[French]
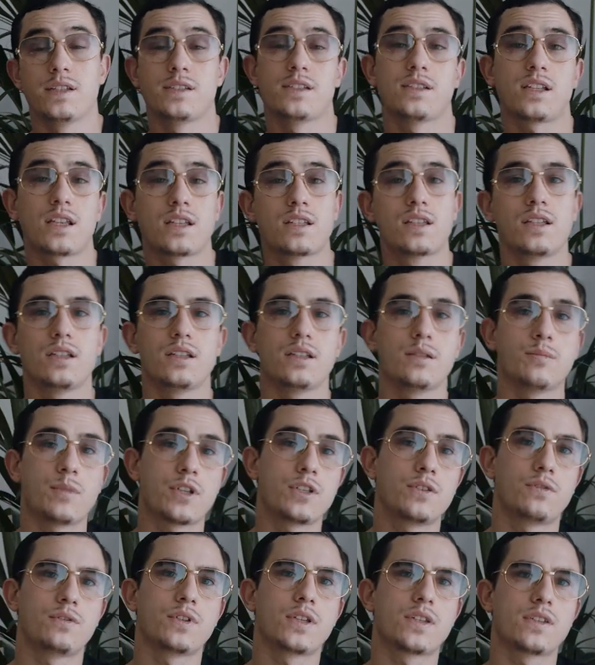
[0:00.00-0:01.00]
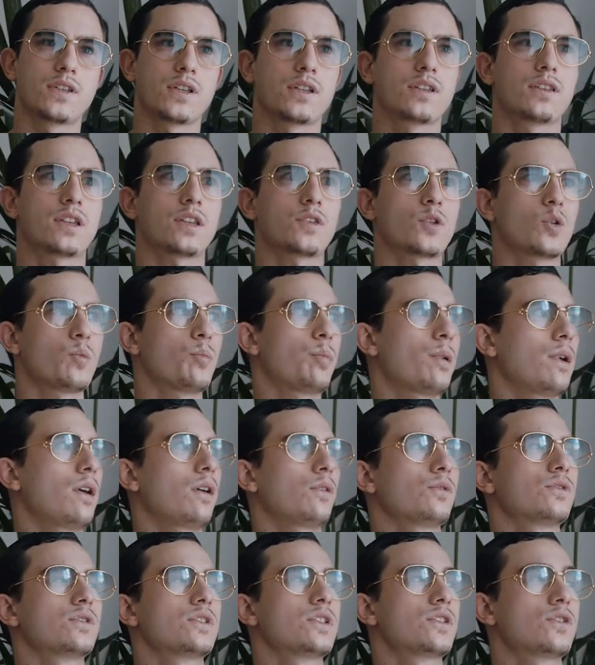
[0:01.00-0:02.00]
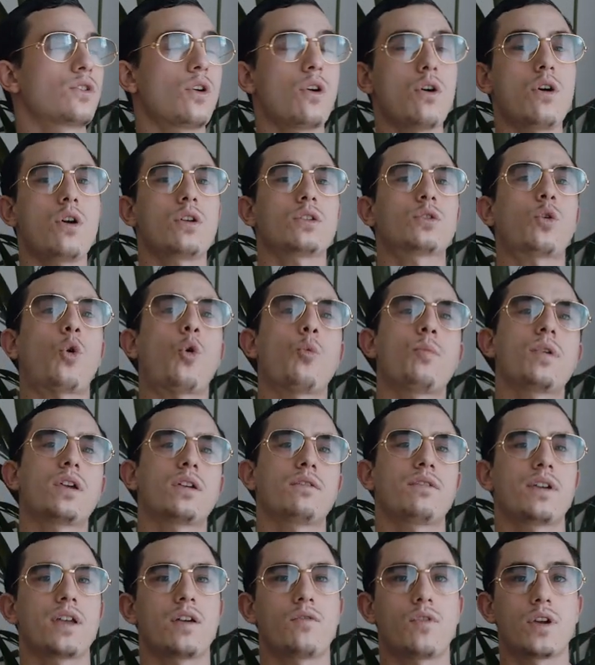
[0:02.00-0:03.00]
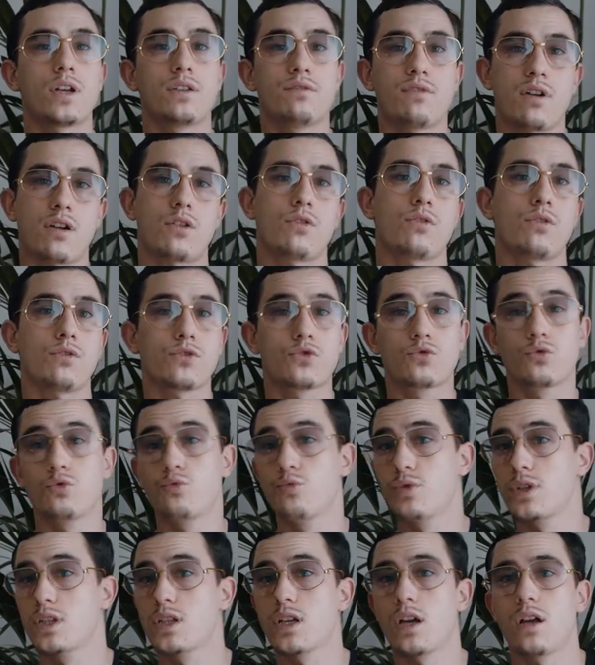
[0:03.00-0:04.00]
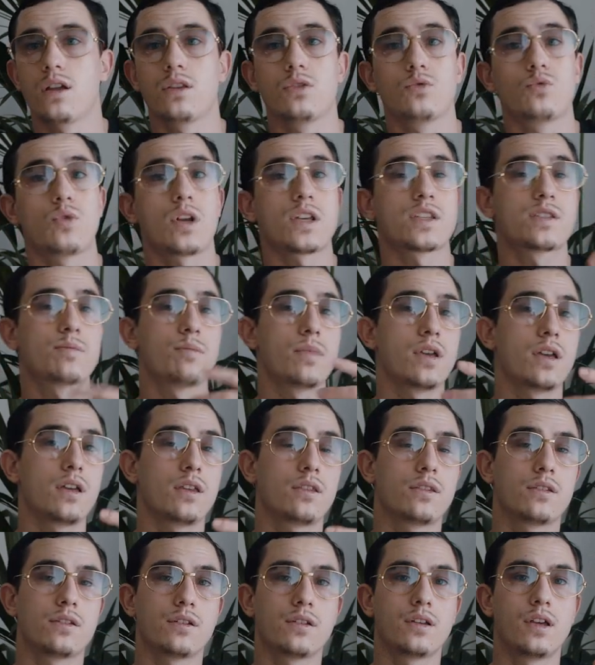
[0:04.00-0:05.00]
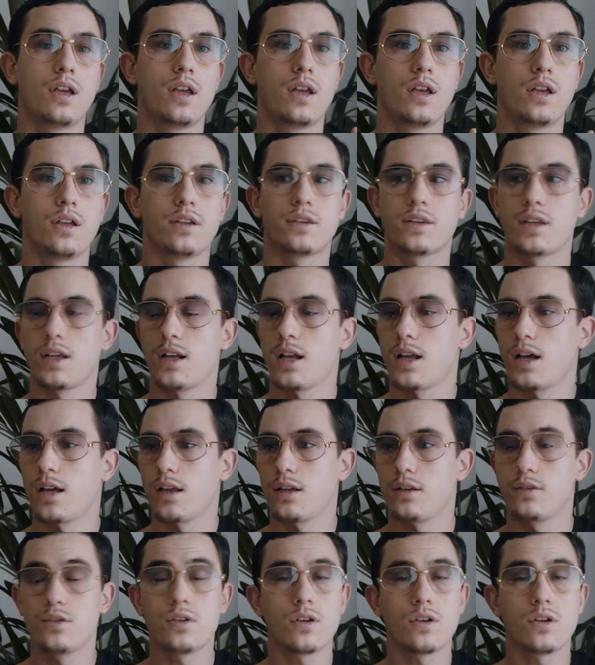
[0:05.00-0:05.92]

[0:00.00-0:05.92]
Et c'est ça qui est magnifique, c'est que t'attends pas en disant oh trop bien, il va y avoir les vacances ou le week-end ou la semaine, euh, t'es là.